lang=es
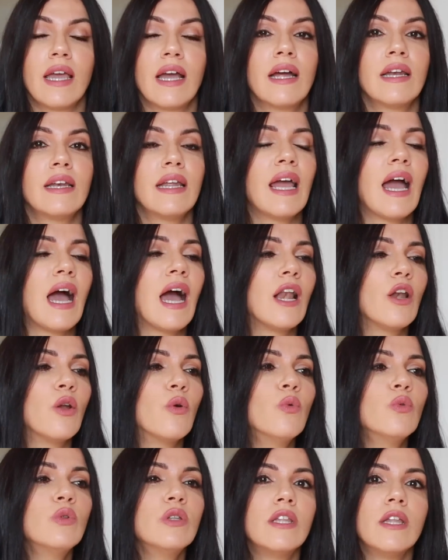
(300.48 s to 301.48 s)
que gane
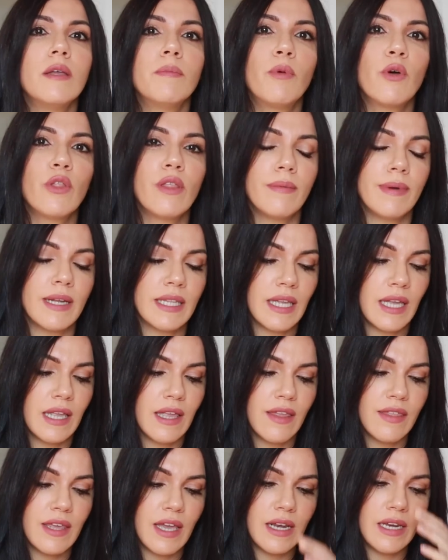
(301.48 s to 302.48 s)
algún tipo de
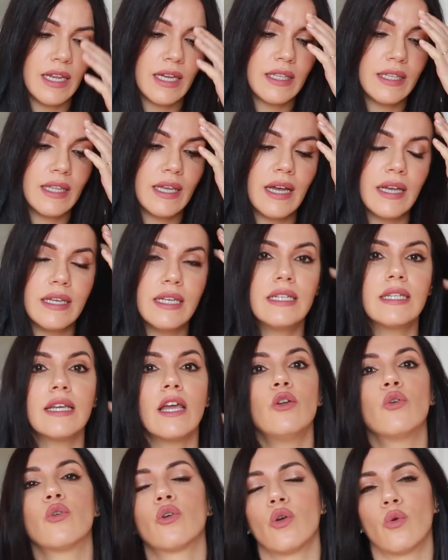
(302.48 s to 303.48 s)
batalla dialéctica. Y es
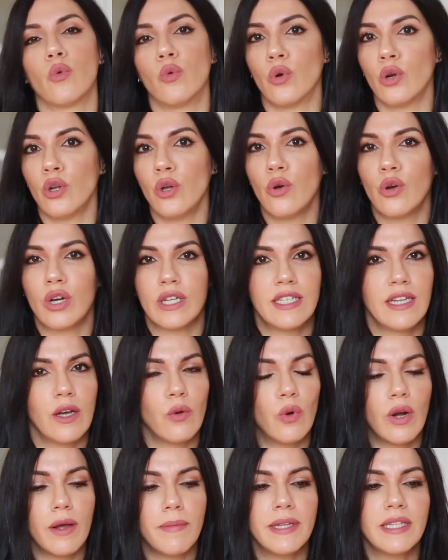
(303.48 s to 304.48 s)
que lo que ocurrió, que
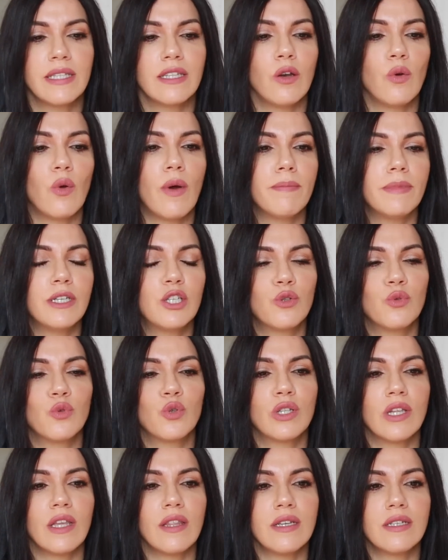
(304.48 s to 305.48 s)
seguramente lo han visto
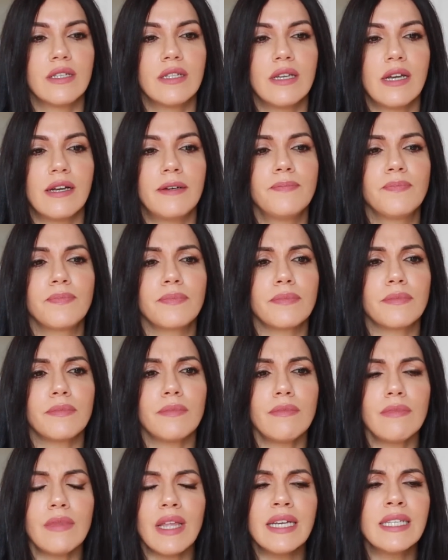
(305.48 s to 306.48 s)
ustedes ya,
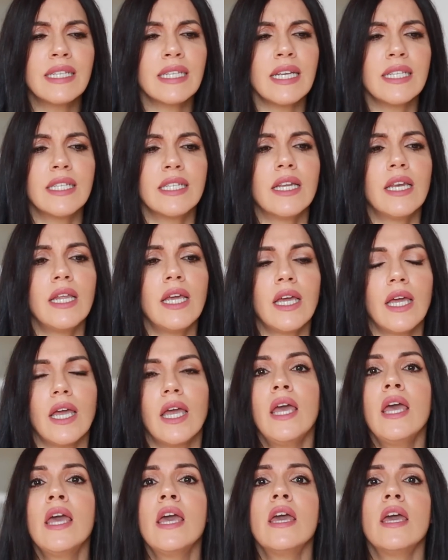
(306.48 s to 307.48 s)
es que
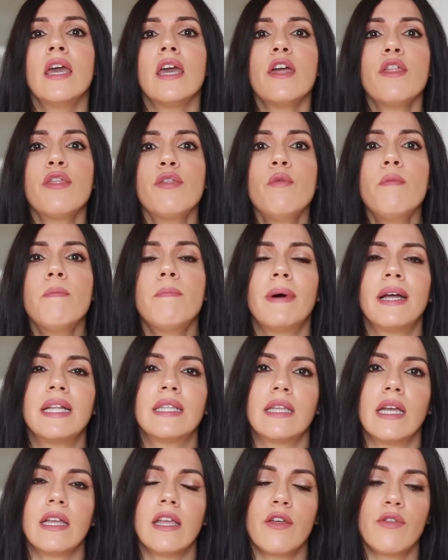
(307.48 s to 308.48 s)
Chenique hizo un
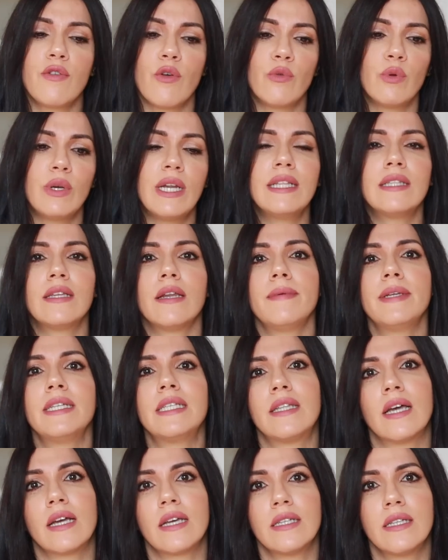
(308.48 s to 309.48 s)
pantallazo de una
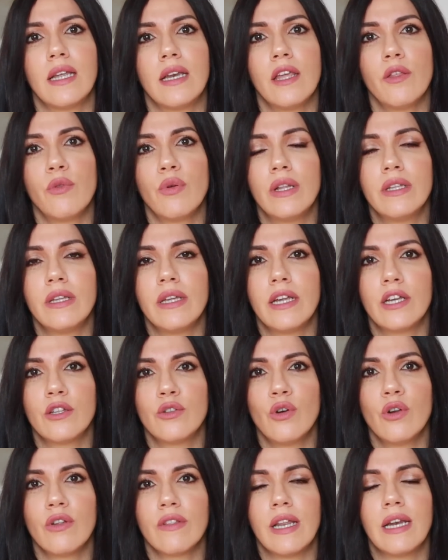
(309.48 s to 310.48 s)
entrevista que se le hizo al
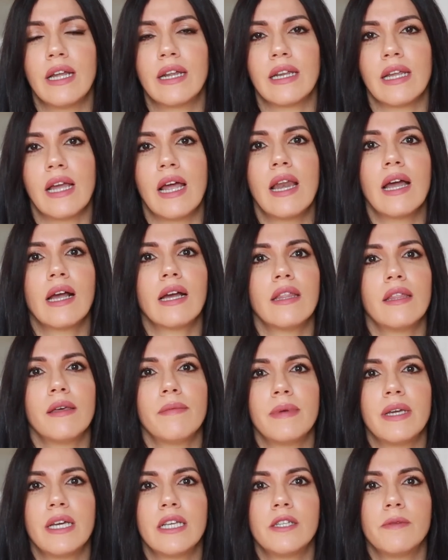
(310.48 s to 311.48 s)
director de la Real
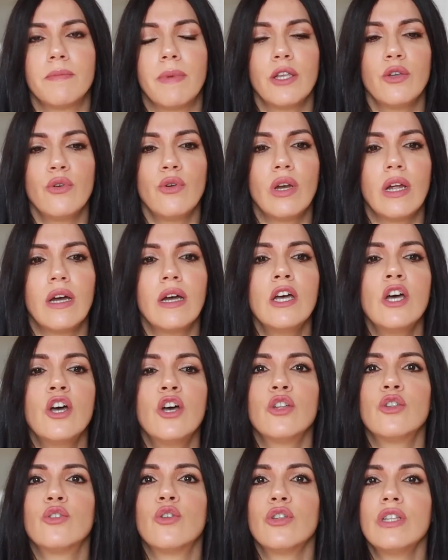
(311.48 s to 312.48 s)
Academia Española,
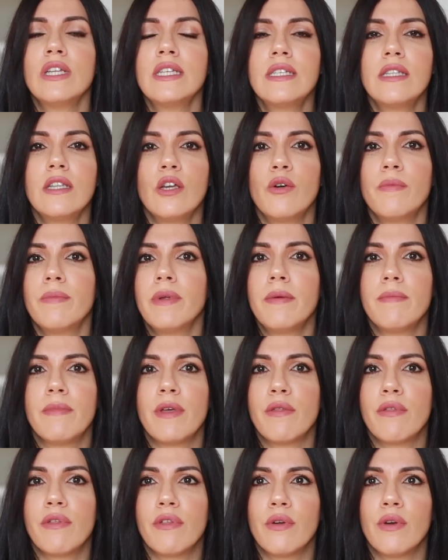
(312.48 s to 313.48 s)
donde este hombre
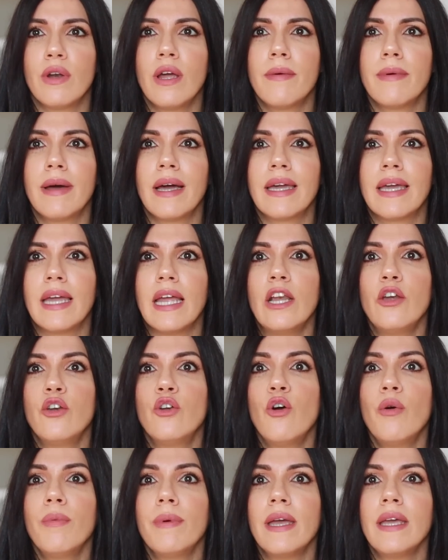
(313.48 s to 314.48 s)
mencionaba que él
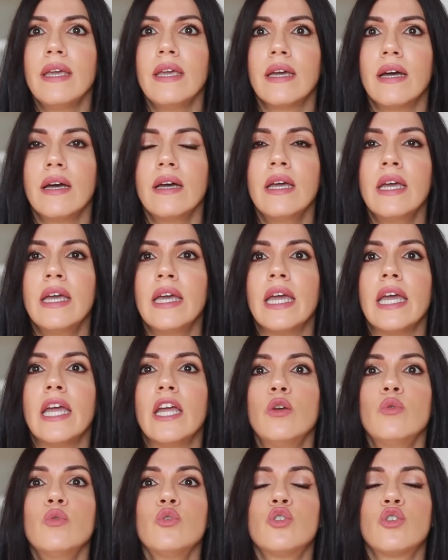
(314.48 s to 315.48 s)
no veía
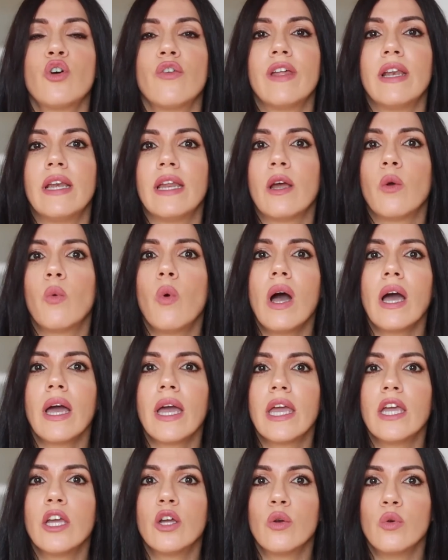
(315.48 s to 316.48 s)
el uso del
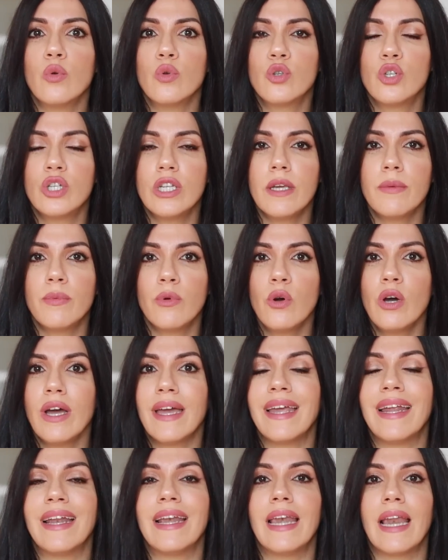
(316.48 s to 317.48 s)
lenguaje inclusivo
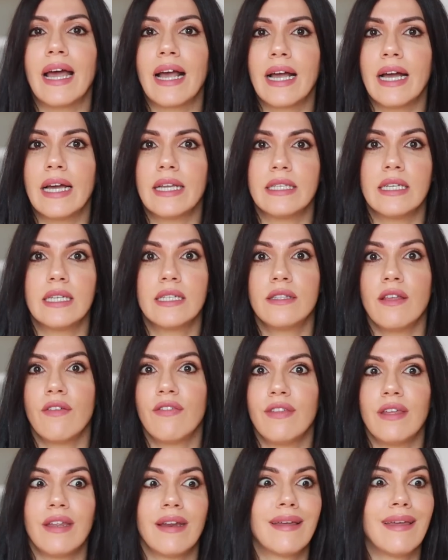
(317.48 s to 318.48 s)
en la calle, es
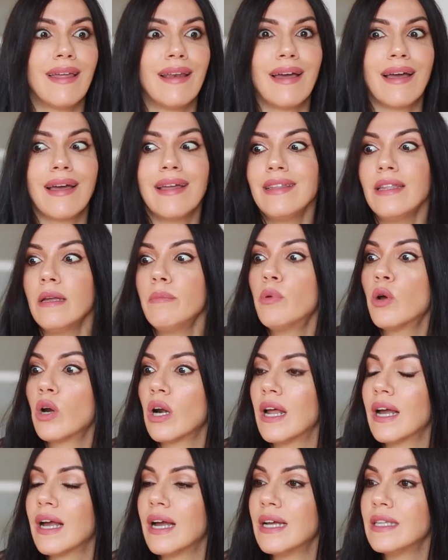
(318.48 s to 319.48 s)
decir, que la gente por
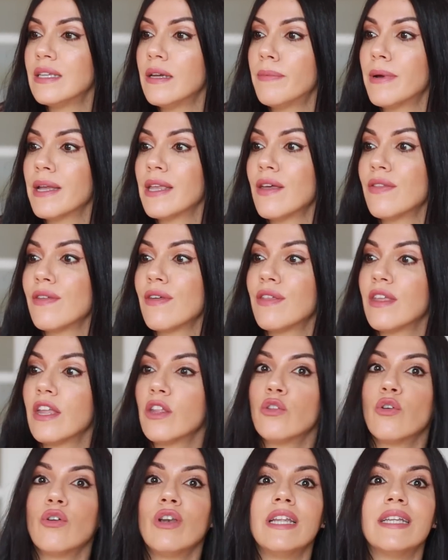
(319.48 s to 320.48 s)
la calle vaya
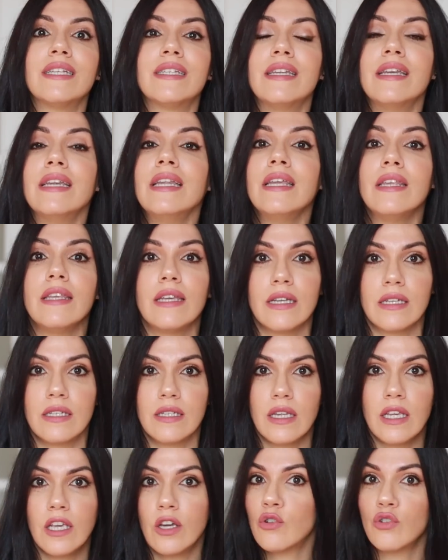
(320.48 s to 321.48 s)
diciéndoles
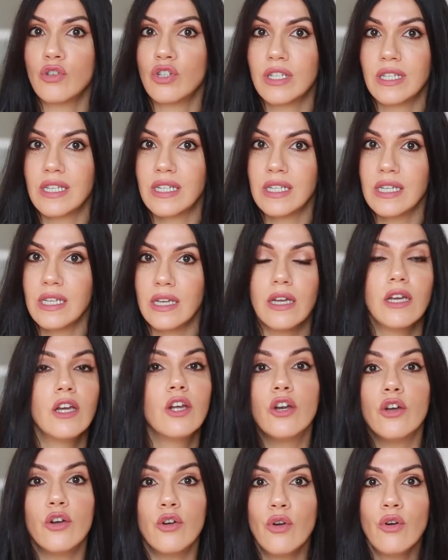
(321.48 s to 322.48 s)
niñes y cosas así.
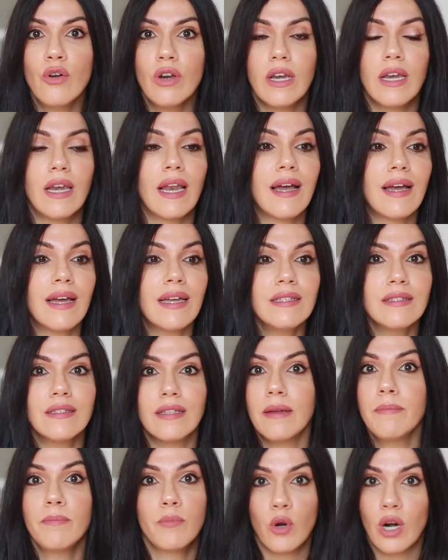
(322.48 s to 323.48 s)
No, la
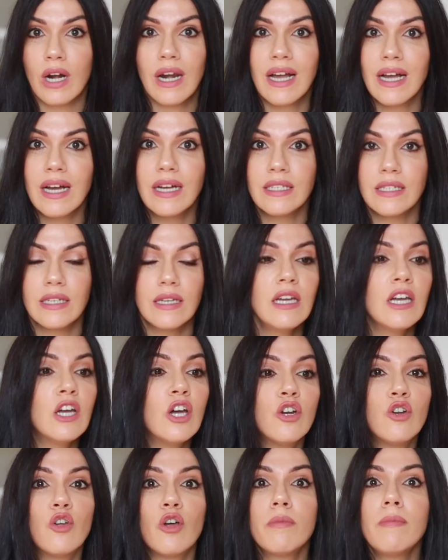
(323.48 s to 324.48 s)
gente por la calle
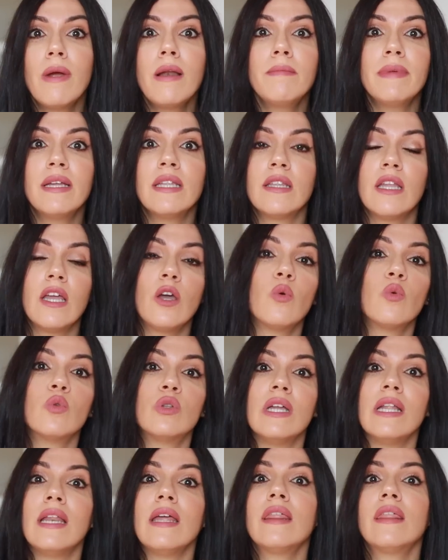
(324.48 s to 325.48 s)
normalmente
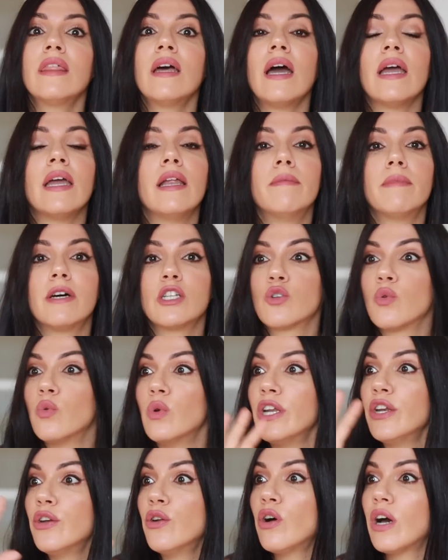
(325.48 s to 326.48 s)
utiliza el
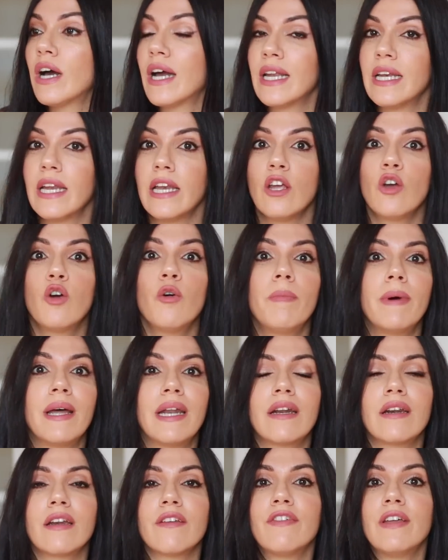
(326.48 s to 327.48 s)
masculino genérico
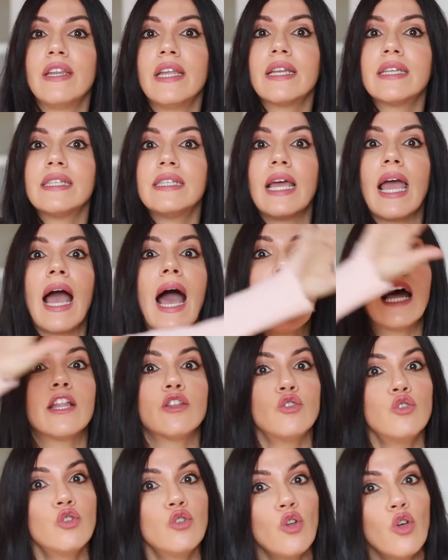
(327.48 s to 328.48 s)
para referirse a
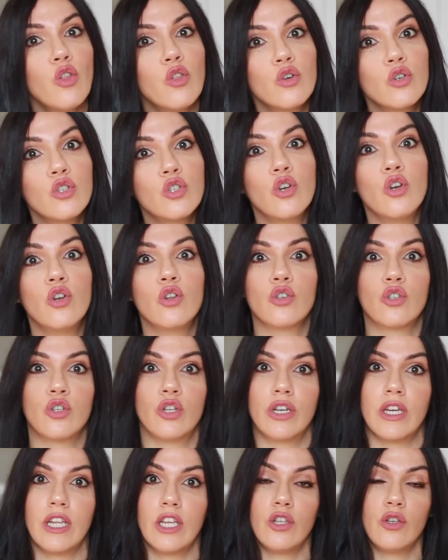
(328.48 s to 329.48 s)
todos los
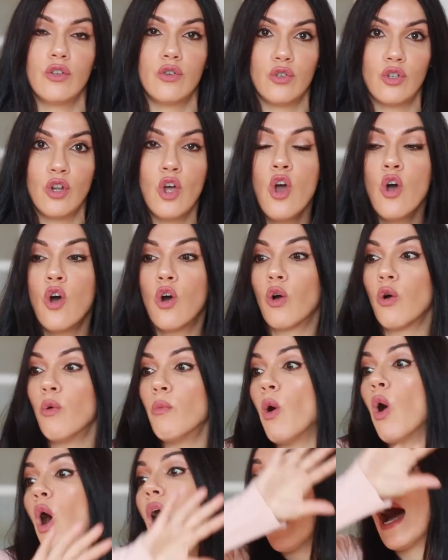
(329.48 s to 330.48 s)
niños o
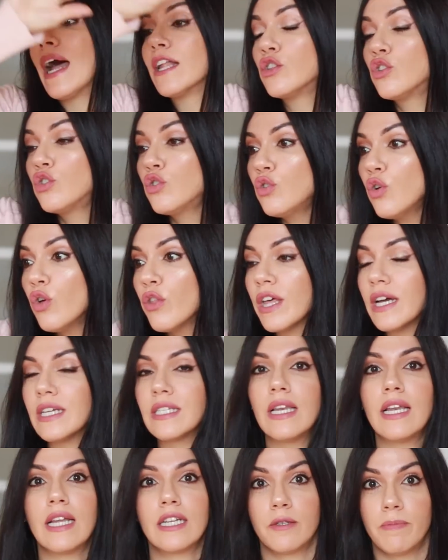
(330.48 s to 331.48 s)
como a
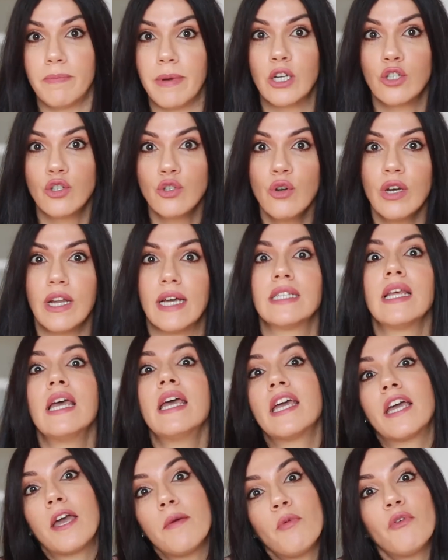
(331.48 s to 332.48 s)
todas las personas,
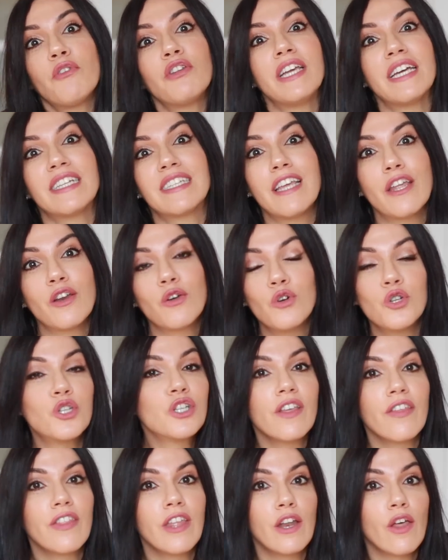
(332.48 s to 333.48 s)
que podría ser
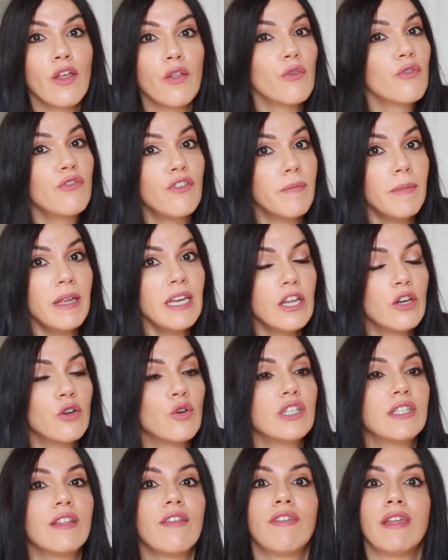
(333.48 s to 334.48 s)
considerado
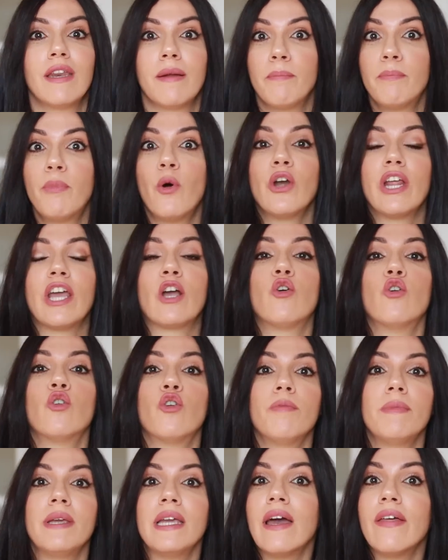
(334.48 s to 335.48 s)
femenino, es decir, por
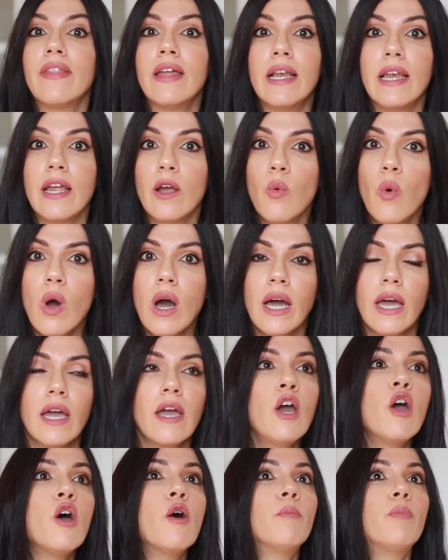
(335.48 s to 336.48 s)
economía del
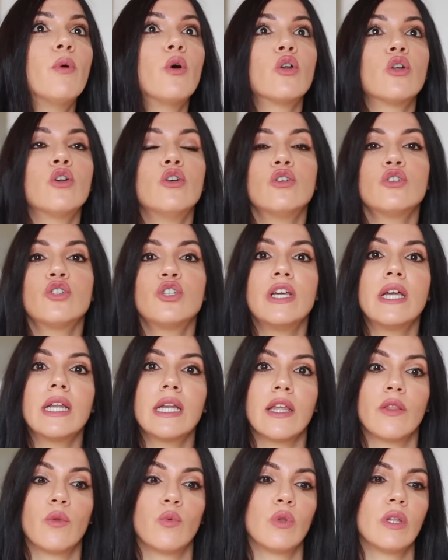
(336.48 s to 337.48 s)
lenguaje, por no ser
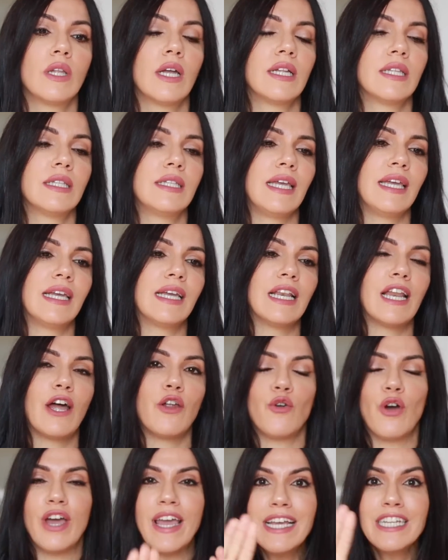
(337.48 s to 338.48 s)
redundante. Y
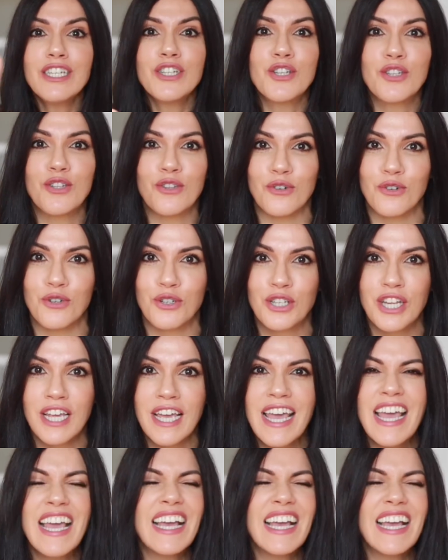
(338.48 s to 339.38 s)
claro, estos